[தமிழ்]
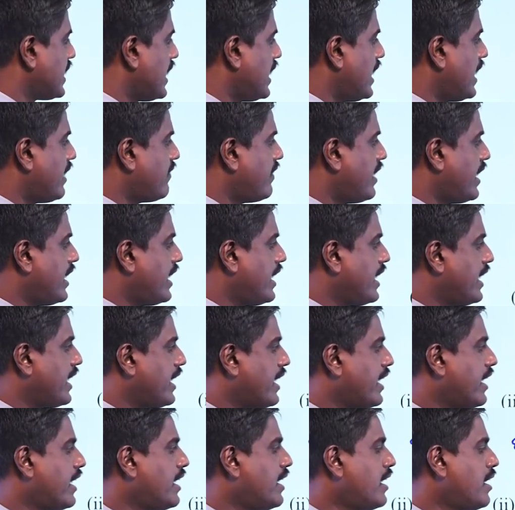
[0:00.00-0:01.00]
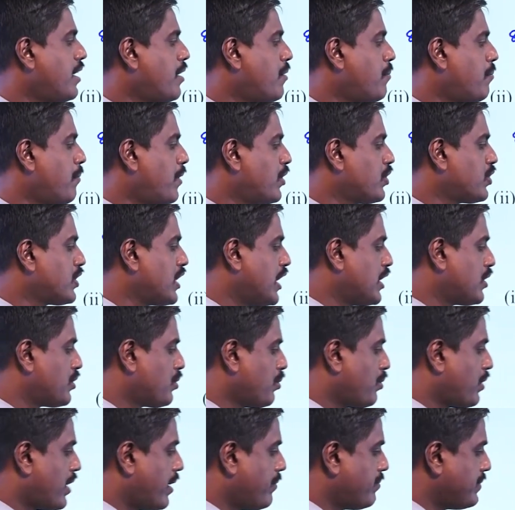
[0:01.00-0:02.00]
செல்ல வேண்டிய மொத்த
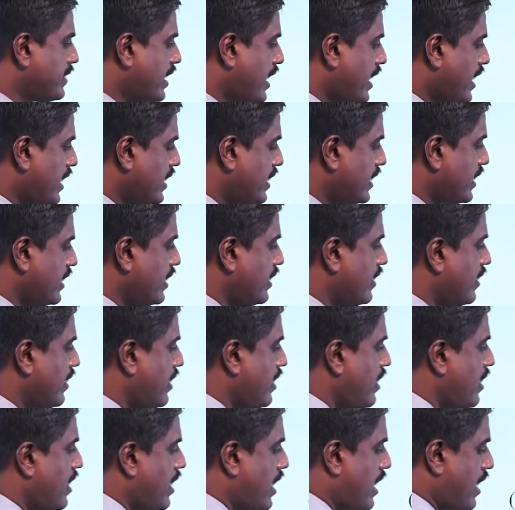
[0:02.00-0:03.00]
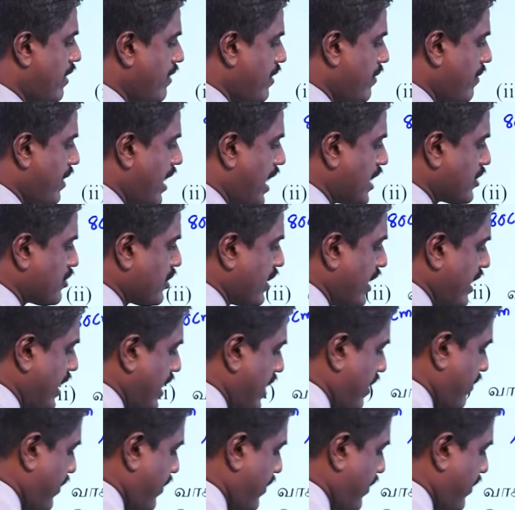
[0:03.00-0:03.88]
தூரம் ஜாது அவை வாசுகின்ற